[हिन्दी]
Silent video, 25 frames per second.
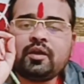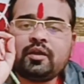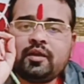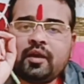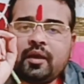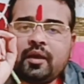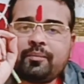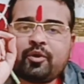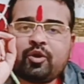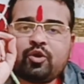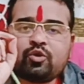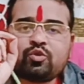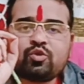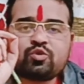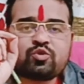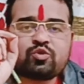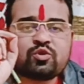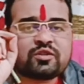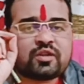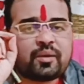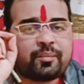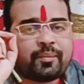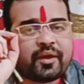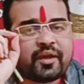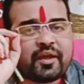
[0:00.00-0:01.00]
ये प्रयोग दोस्तों
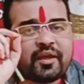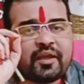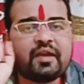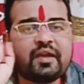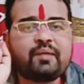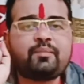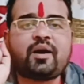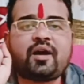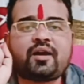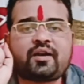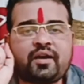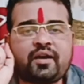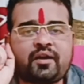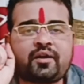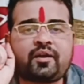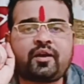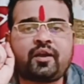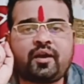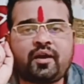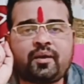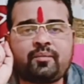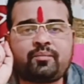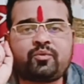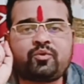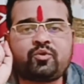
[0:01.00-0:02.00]
सिर्फ एक बार करना
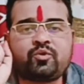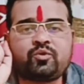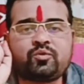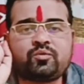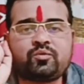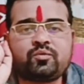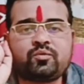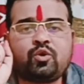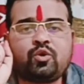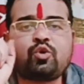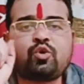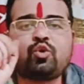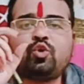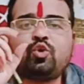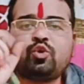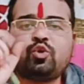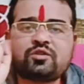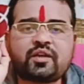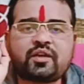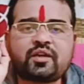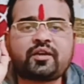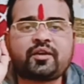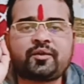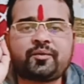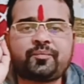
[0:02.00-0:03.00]
है आपको और हो
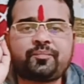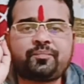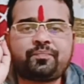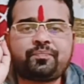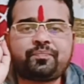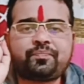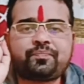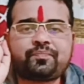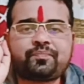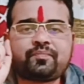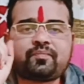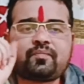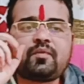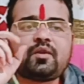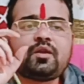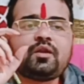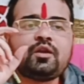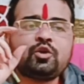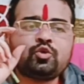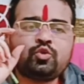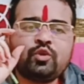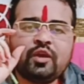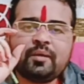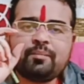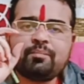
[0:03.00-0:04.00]
सके
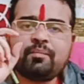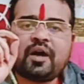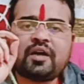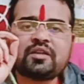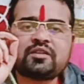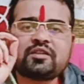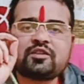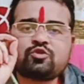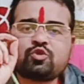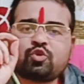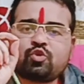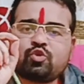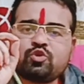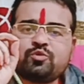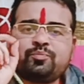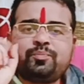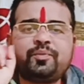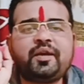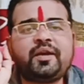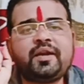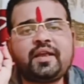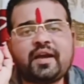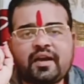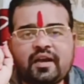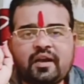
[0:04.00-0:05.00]
तो एक माचिस और कुछ
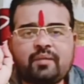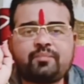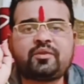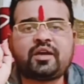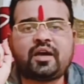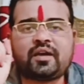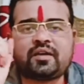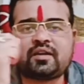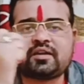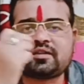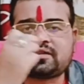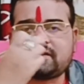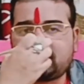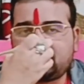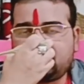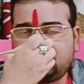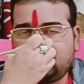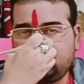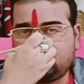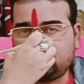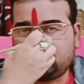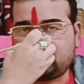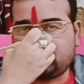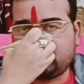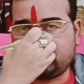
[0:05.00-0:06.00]
बीड़ी अगर आप दान कर सकते हैं
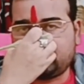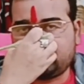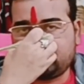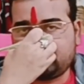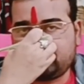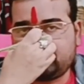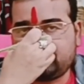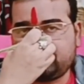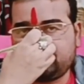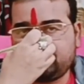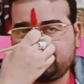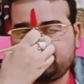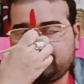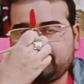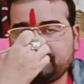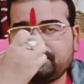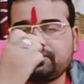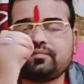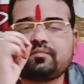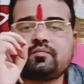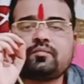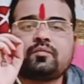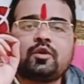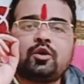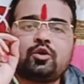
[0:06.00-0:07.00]
उसे
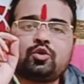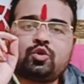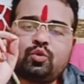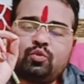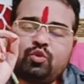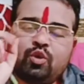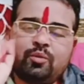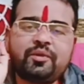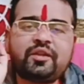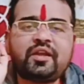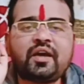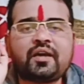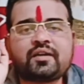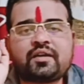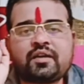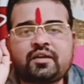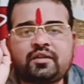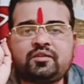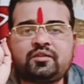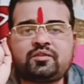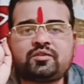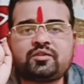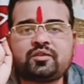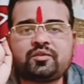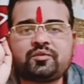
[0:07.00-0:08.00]
तो वो भी दान कर
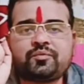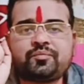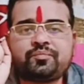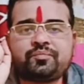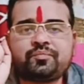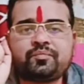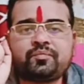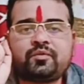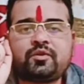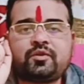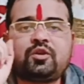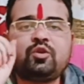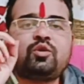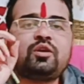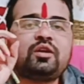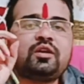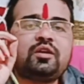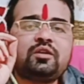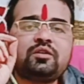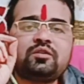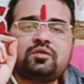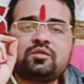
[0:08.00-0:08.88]
दीजिए क्योंकि